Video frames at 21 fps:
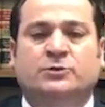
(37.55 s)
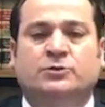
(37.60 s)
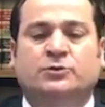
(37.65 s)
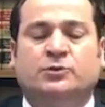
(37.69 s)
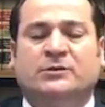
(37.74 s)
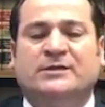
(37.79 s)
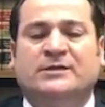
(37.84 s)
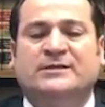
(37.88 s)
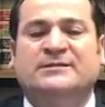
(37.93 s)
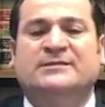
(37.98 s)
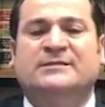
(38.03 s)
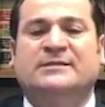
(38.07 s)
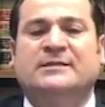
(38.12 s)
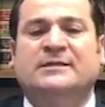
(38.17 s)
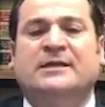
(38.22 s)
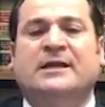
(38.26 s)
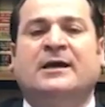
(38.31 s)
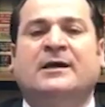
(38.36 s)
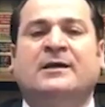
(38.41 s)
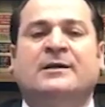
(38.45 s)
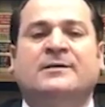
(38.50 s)

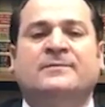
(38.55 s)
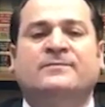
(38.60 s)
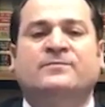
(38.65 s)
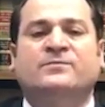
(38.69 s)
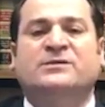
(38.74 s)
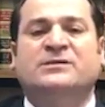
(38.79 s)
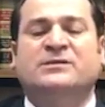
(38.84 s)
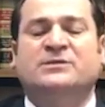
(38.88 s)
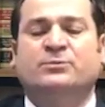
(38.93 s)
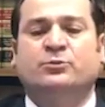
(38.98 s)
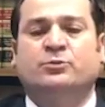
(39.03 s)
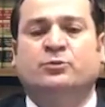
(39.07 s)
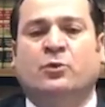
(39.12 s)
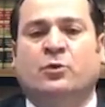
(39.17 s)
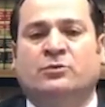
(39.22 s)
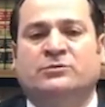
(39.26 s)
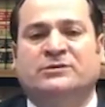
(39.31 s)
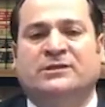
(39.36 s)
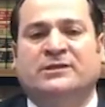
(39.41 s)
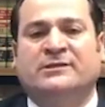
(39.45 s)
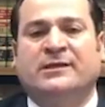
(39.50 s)
Dolayısıyla siz bu
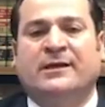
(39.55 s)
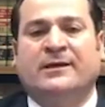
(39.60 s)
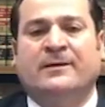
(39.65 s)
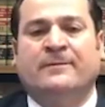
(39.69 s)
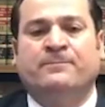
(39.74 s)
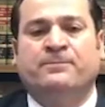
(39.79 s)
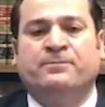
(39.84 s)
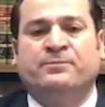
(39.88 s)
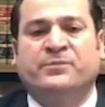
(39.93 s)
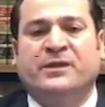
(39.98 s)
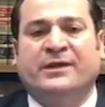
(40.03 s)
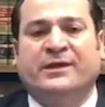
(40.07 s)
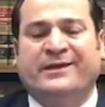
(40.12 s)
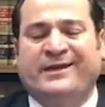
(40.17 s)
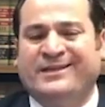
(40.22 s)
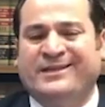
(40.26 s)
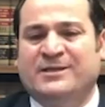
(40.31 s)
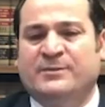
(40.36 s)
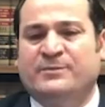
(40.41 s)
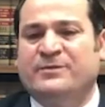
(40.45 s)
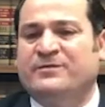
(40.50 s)
noktada
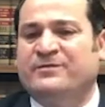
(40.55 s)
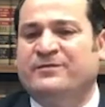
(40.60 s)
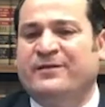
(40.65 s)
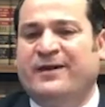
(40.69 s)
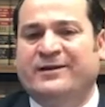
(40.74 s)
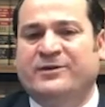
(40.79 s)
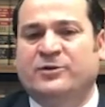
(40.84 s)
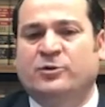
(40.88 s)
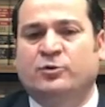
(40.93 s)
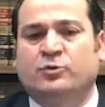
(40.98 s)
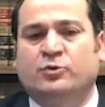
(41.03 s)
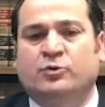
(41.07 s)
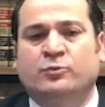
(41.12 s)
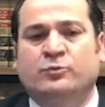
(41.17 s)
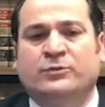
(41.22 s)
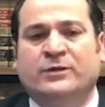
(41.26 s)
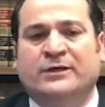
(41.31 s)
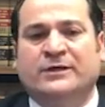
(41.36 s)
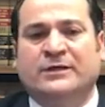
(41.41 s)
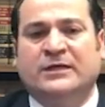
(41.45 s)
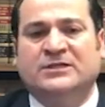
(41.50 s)
herhangi bir vergi
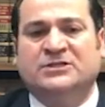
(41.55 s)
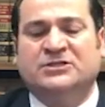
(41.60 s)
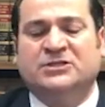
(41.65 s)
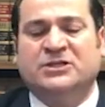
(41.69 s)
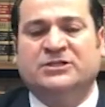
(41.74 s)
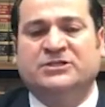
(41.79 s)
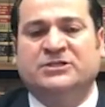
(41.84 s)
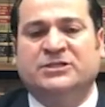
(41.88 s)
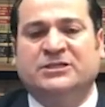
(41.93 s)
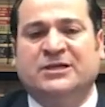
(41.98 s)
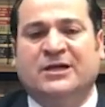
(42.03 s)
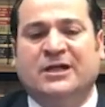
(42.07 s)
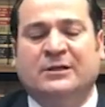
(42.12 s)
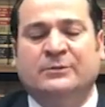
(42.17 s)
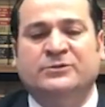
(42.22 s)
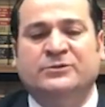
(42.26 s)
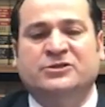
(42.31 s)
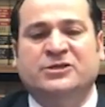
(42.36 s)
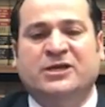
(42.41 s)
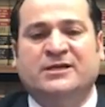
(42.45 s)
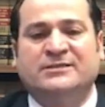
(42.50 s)
yükümlüyle karşı karşıya
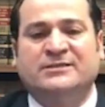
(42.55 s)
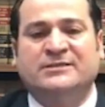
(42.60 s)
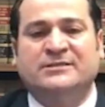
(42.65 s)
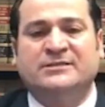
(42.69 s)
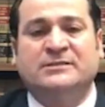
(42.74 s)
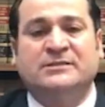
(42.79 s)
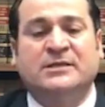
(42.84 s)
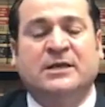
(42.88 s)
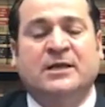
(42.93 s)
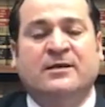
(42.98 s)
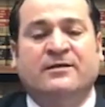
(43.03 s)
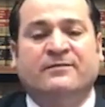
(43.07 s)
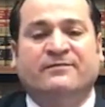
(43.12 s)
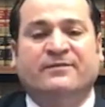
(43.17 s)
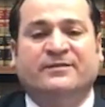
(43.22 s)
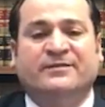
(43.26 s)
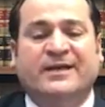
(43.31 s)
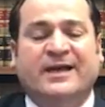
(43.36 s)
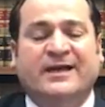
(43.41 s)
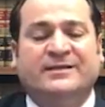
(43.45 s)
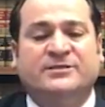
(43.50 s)
kalmayacaksınız
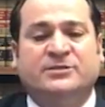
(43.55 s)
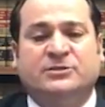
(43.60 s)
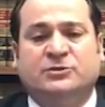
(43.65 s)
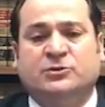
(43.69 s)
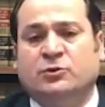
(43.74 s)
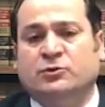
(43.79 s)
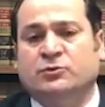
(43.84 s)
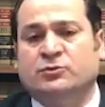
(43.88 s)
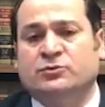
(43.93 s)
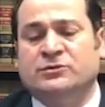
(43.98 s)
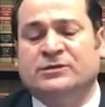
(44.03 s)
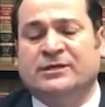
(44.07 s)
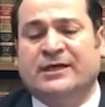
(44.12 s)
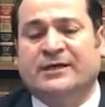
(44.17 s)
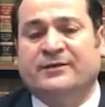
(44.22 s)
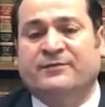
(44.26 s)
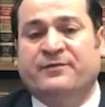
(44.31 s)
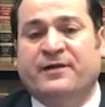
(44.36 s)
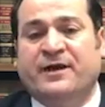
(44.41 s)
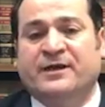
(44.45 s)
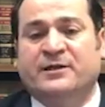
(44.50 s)
ve tax return'ünüzü
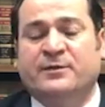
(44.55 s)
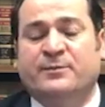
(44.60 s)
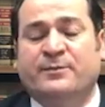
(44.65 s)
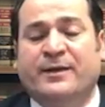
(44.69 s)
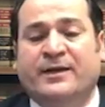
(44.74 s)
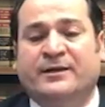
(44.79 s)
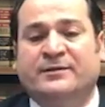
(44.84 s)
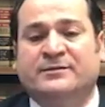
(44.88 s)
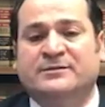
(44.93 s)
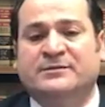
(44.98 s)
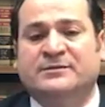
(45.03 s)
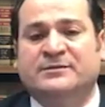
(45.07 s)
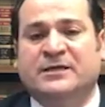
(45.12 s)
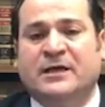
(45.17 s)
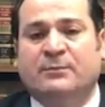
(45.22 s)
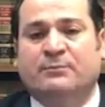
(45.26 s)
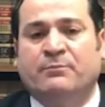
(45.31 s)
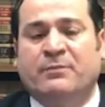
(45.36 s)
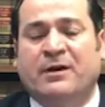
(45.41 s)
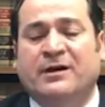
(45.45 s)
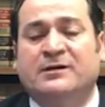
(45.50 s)
yani vergi beyanınızı
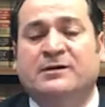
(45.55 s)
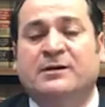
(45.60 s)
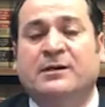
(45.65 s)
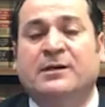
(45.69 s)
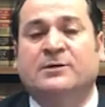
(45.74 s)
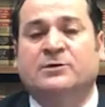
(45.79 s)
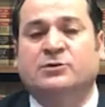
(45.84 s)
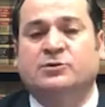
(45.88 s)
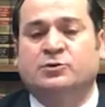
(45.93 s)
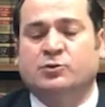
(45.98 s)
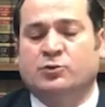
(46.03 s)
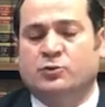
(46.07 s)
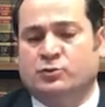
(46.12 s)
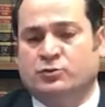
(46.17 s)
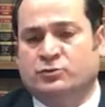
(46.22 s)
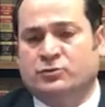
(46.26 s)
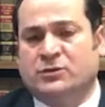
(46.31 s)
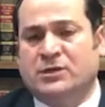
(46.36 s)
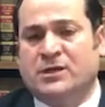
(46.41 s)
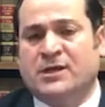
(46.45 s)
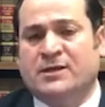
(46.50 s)
yapmak
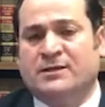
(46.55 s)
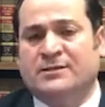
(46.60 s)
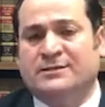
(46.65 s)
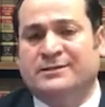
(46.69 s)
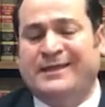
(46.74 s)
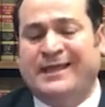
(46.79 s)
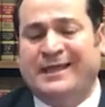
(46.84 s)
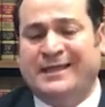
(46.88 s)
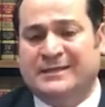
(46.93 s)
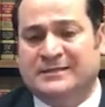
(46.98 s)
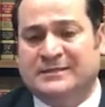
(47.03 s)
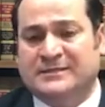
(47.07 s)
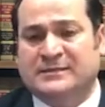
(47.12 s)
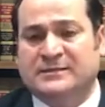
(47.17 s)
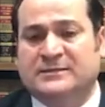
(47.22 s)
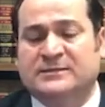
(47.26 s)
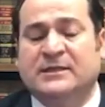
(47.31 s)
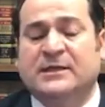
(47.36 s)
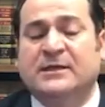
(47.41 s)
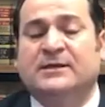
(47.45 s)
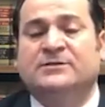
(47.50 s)
zorunda
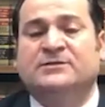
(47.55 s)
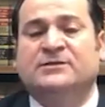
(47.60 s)
değilsiniz.